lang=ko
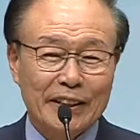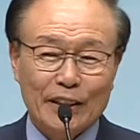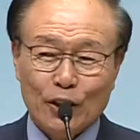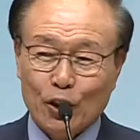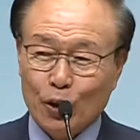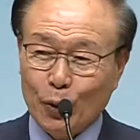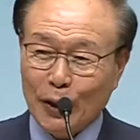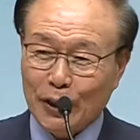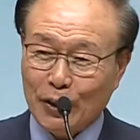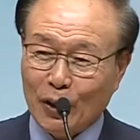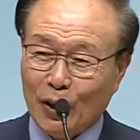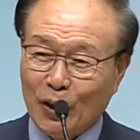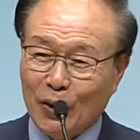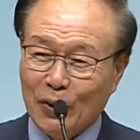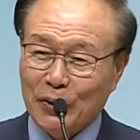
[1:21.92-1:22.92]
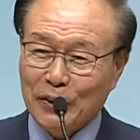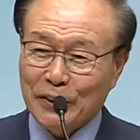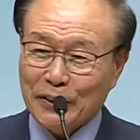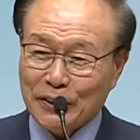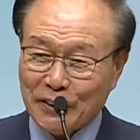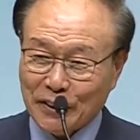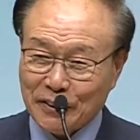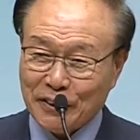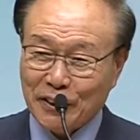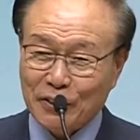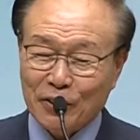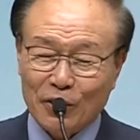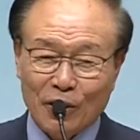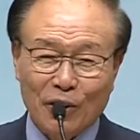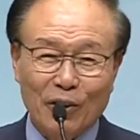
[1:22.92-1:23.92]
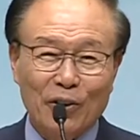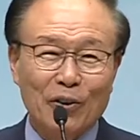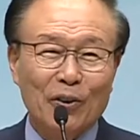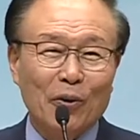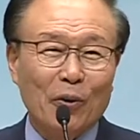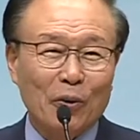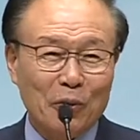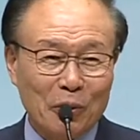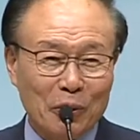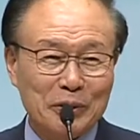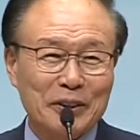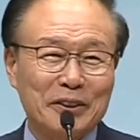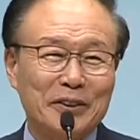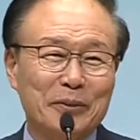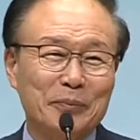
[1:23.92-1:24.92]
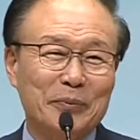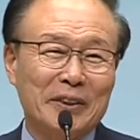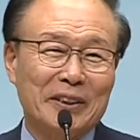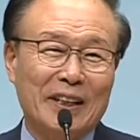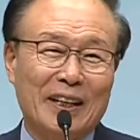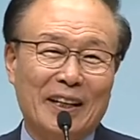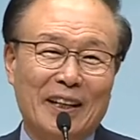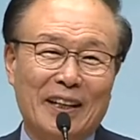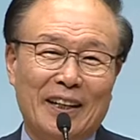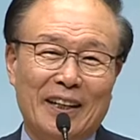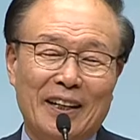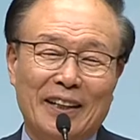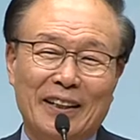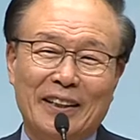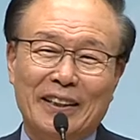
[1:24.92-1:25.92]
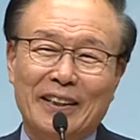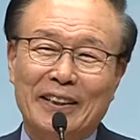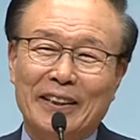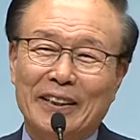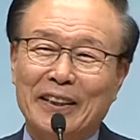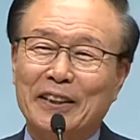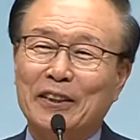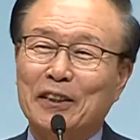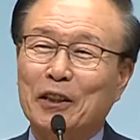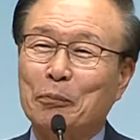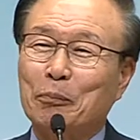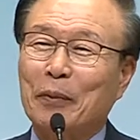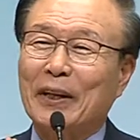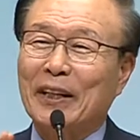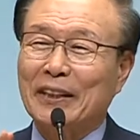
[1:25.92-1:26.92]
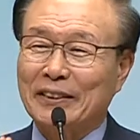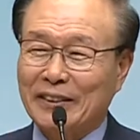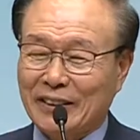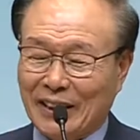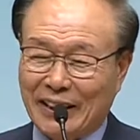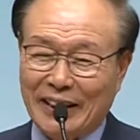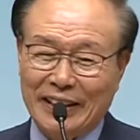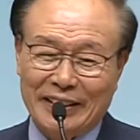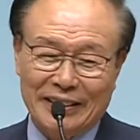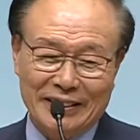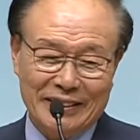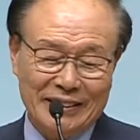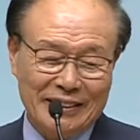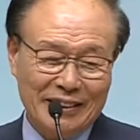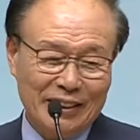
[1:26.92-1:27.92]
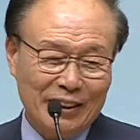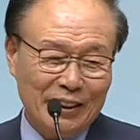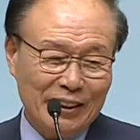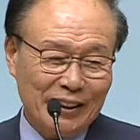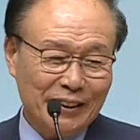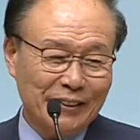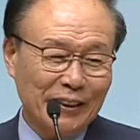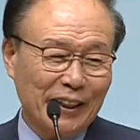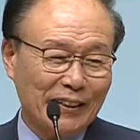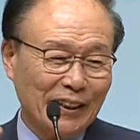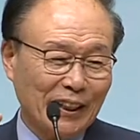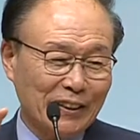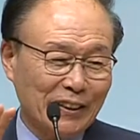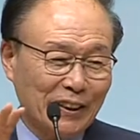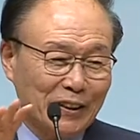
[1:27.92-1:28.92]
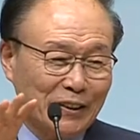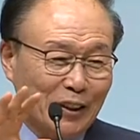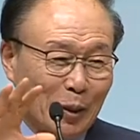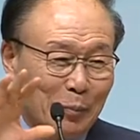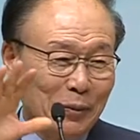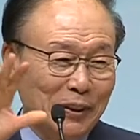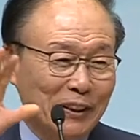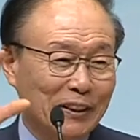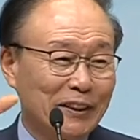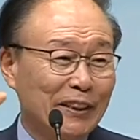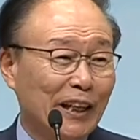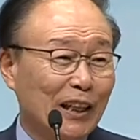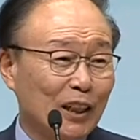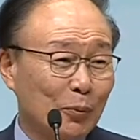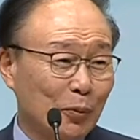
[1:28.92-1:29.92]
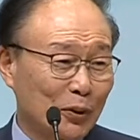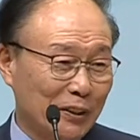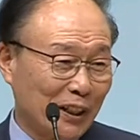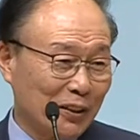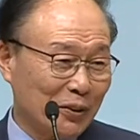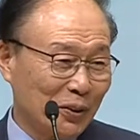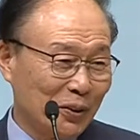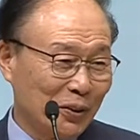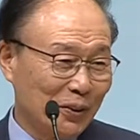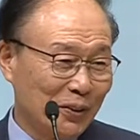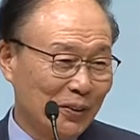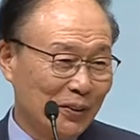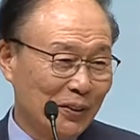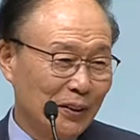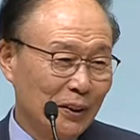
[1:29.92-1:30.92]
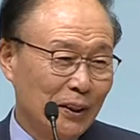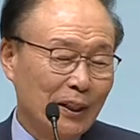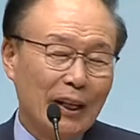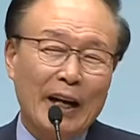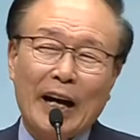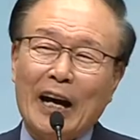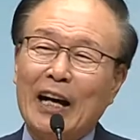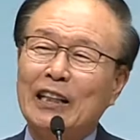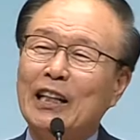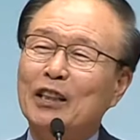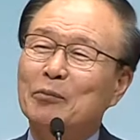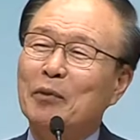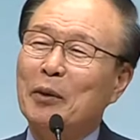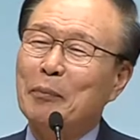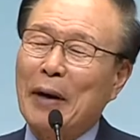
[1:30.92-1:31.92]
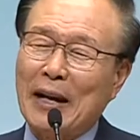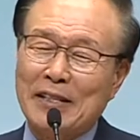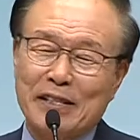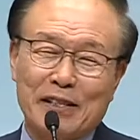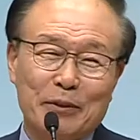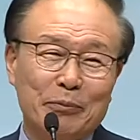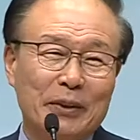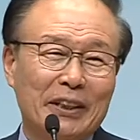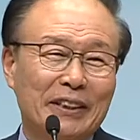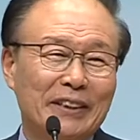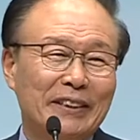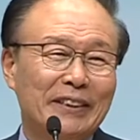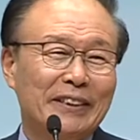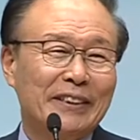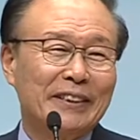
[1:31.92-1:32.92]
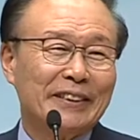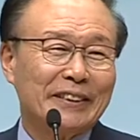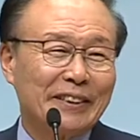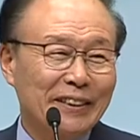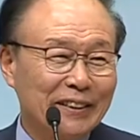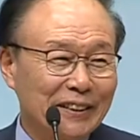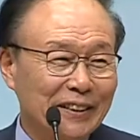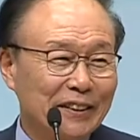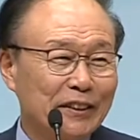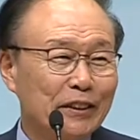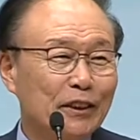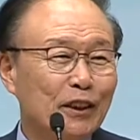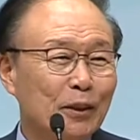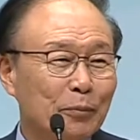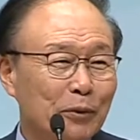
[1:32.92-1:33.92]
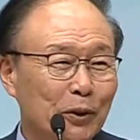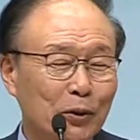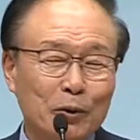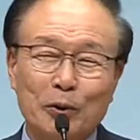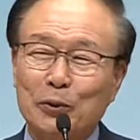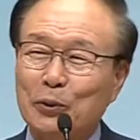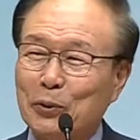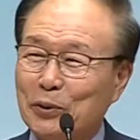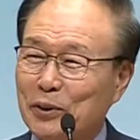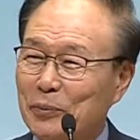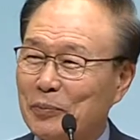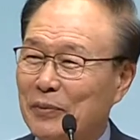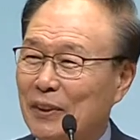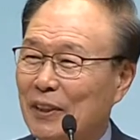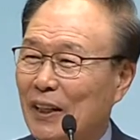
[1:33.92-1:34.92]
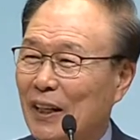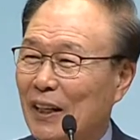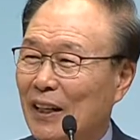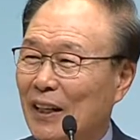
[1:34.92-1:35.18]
교회로 성전으로 오늘 오셨습니다. 이 특별한 시간에는 이 세상적인 재밌는 이야기보다도 하나님의 말씀을 듣는 것이 의미 있고 좋습니다.